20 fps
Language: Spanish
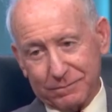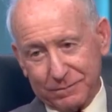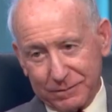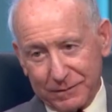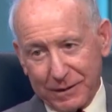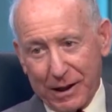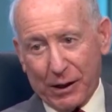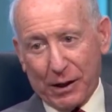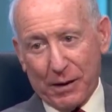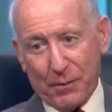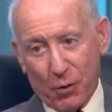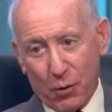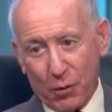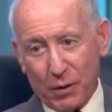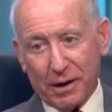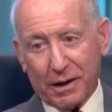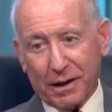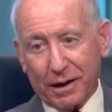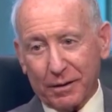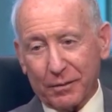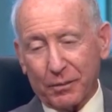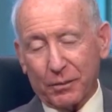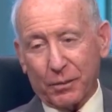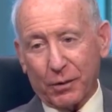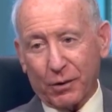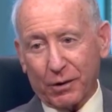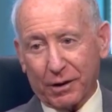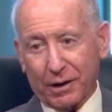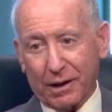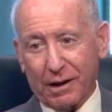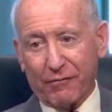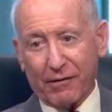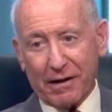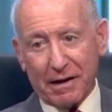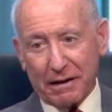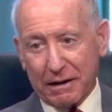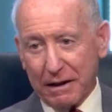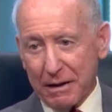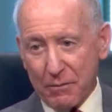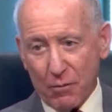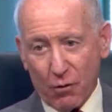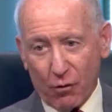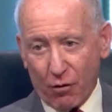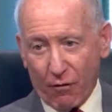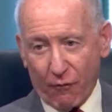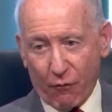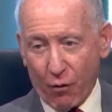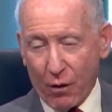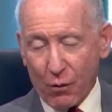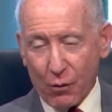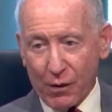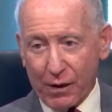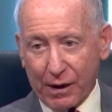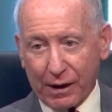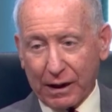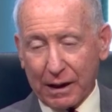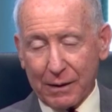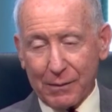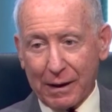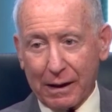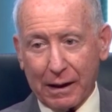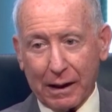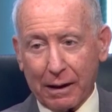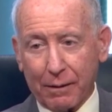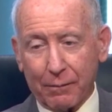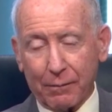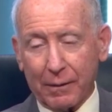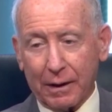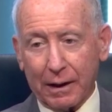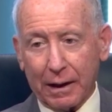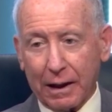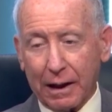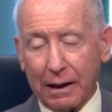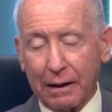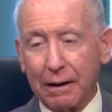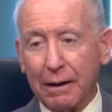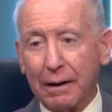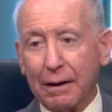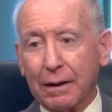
La República, porque el franquismo no fue un régimen legal.